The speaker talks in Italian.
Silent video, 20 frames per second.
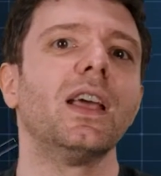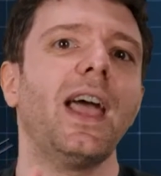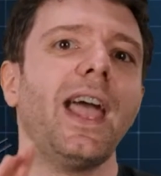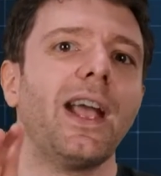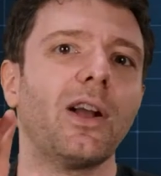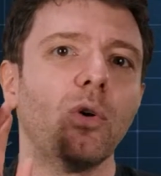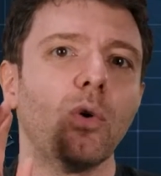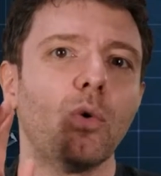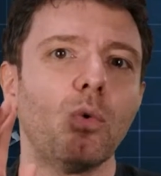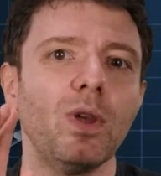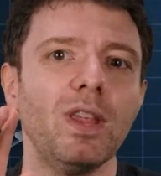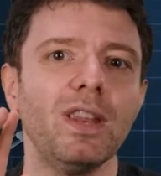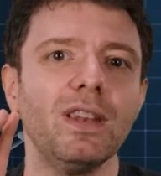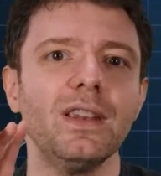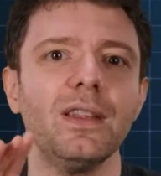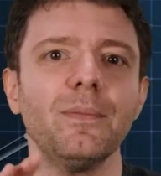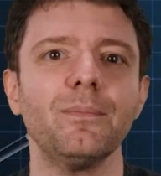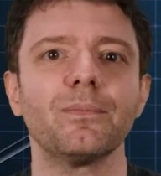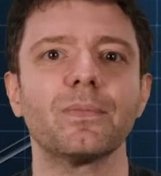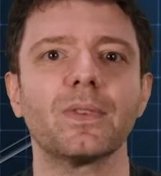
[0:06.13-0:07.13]
Ecco
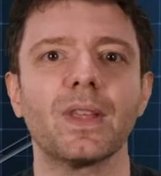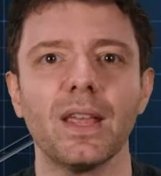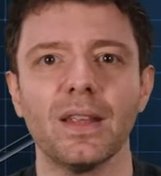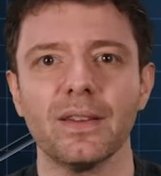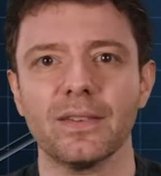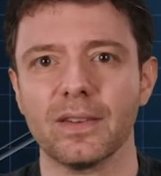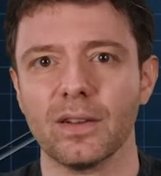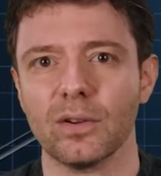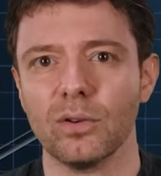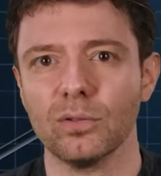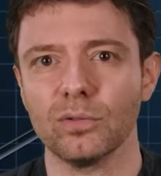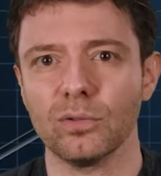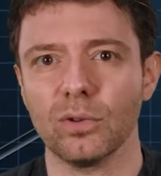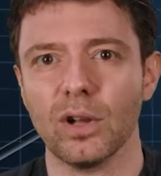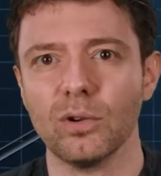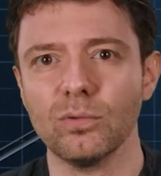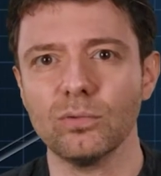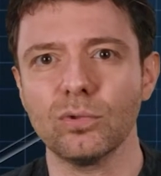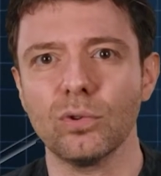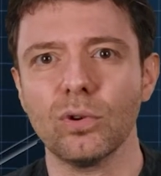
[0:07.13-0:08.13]
quindi che, secondo
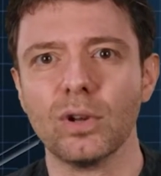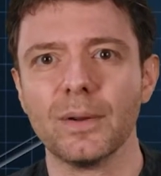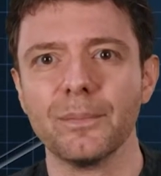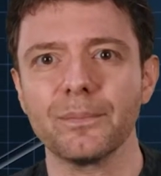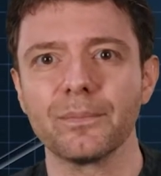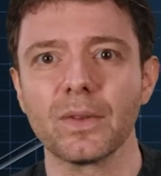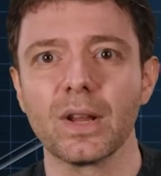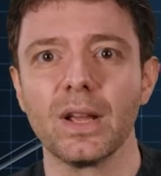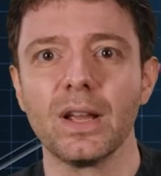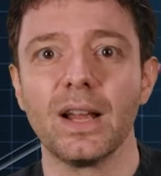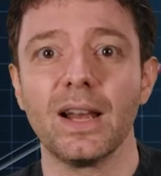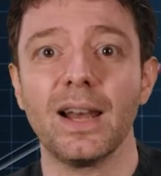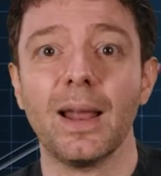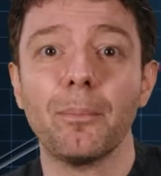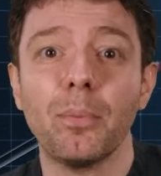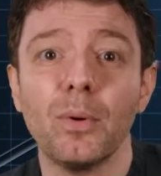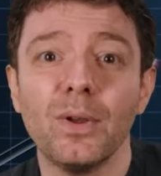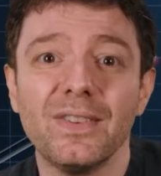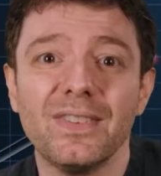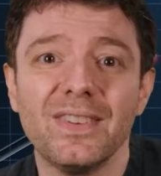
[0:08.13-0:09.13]
l'autore, la
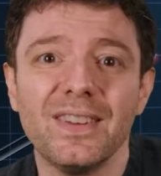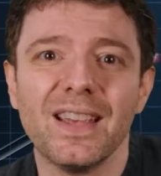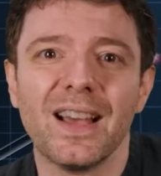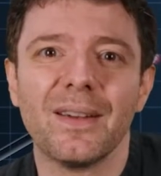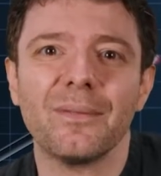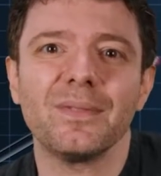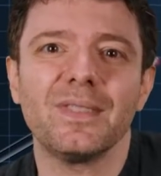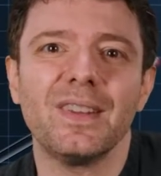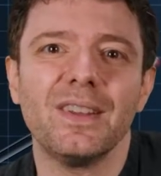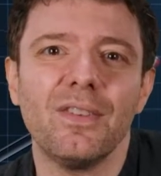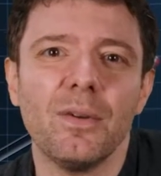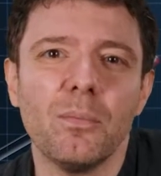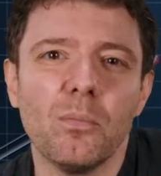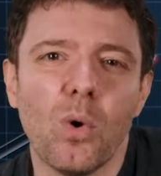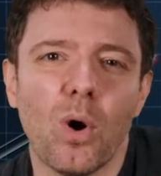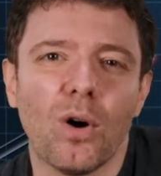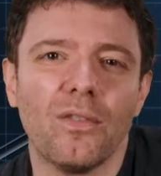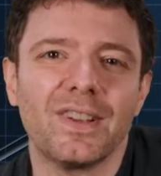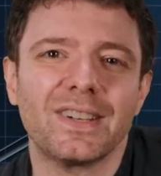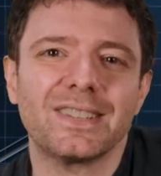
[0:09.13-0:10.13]
poesia deve
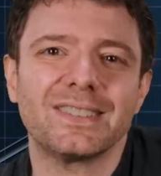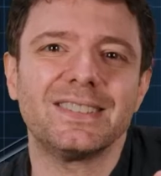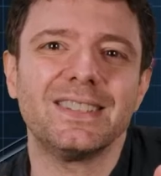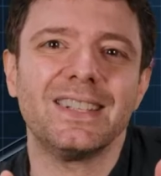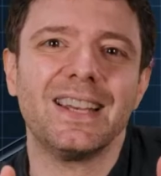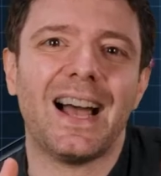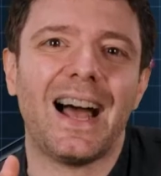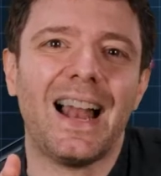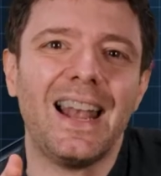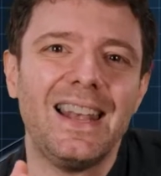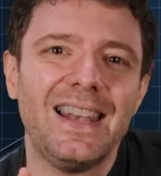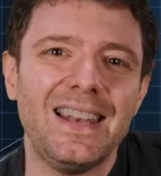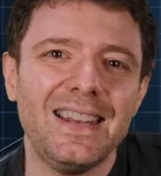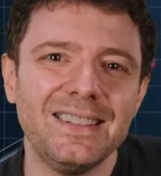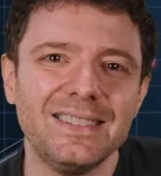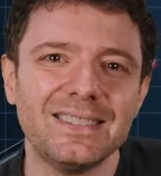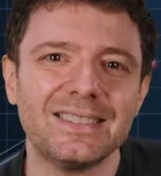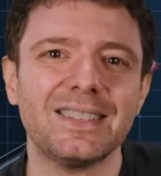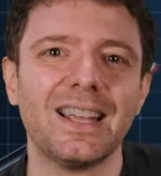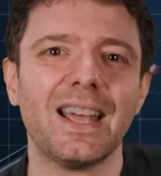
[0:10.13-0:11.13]
muoversi
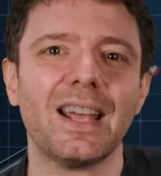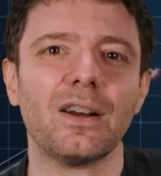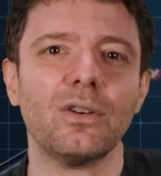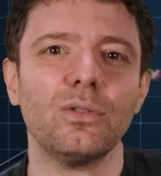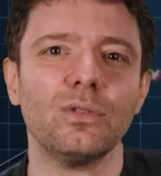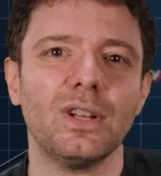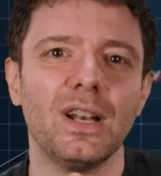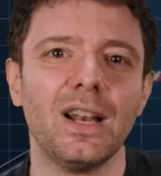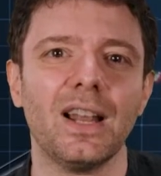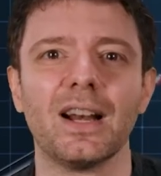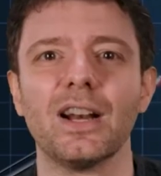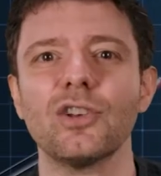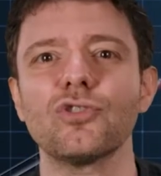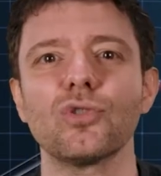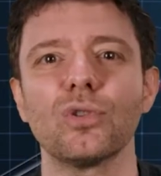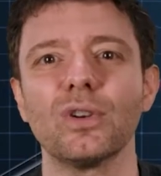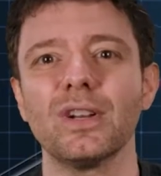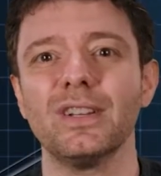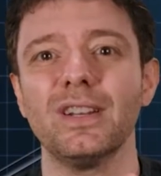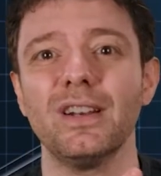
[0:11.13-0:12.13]
all'interno della
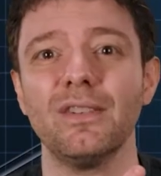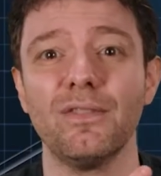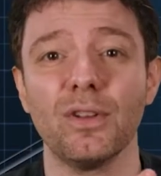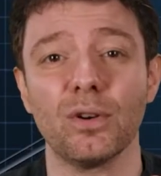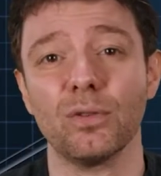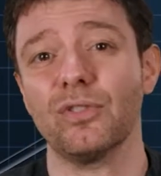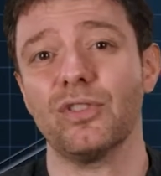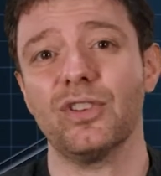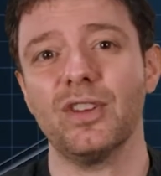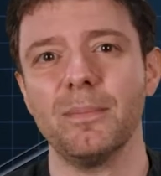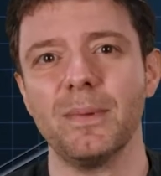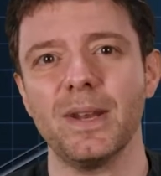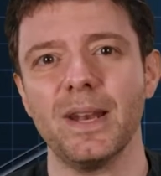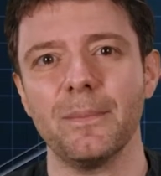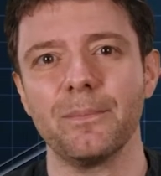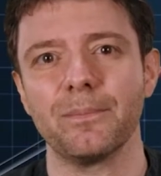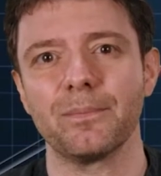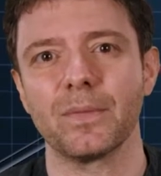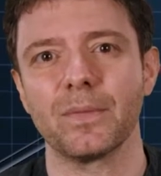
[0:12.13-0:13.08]
ragione del verosimile.